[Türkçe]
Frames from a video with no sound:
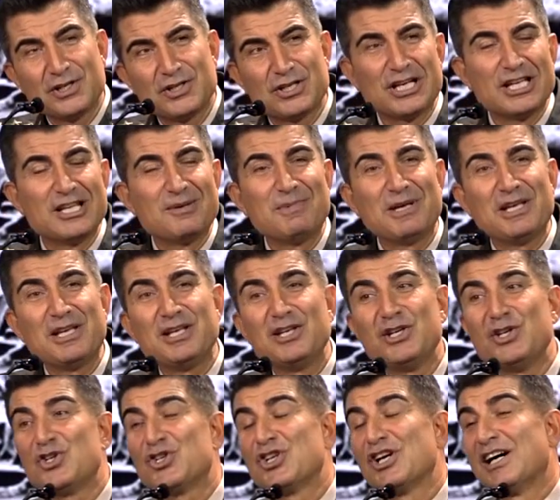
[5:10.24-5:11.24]

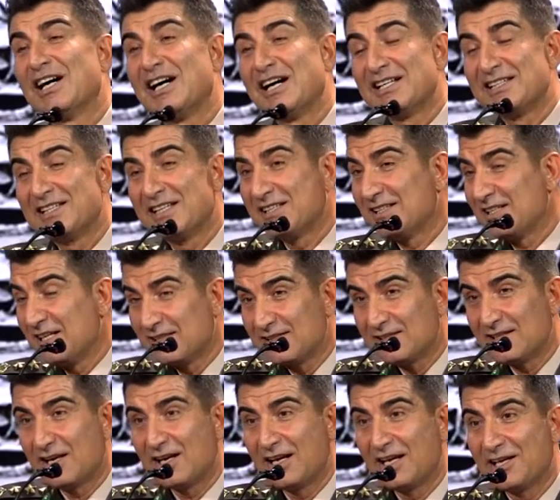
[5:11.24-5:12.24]
kelimeyi şehadet
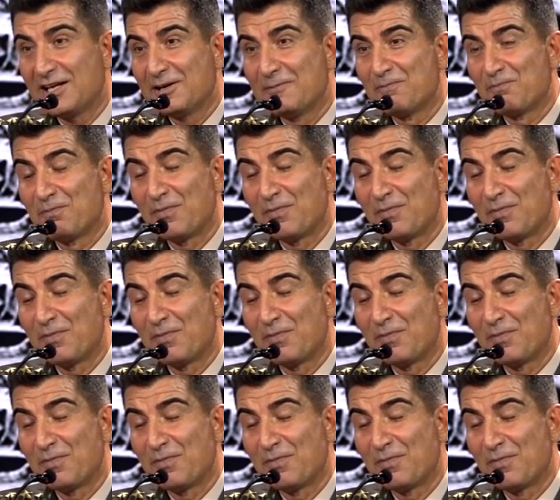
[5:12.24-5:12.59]
getirerek